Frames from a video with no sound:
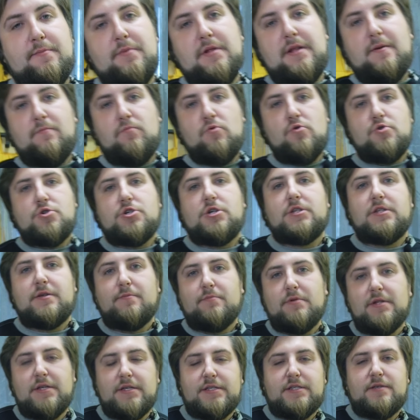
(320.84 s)
она была больше,
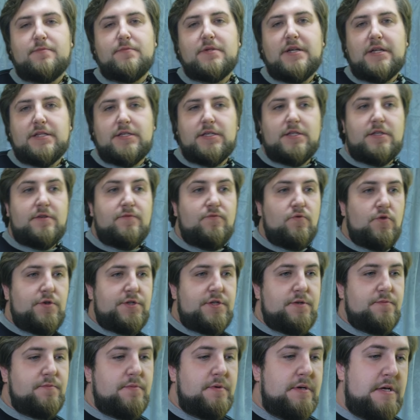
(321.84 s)
она была
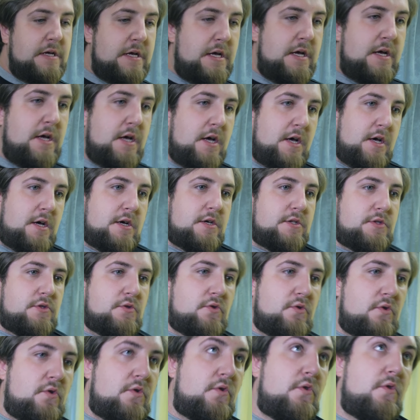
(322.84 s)
17,8,
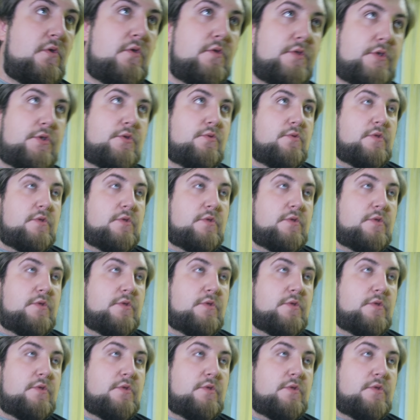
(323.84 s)
но